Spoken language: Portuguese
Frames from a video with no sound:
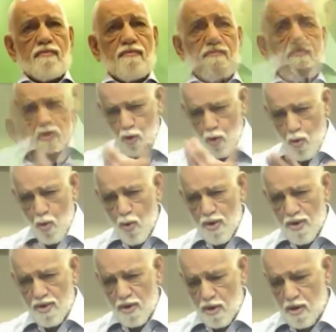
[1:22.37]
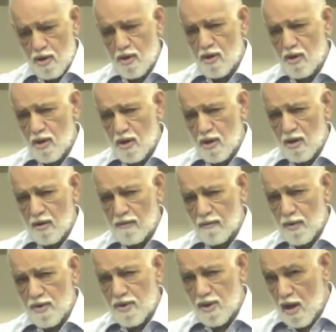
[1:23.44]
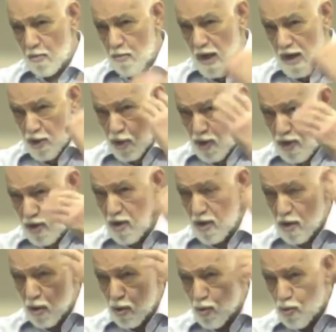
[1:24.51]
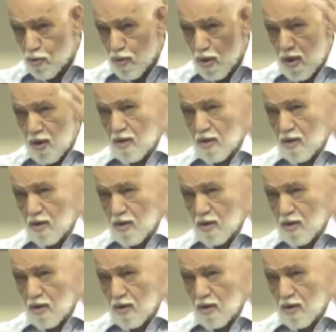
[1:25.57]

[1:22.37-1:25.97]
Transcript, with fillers: Que as coisas que você imagina que isso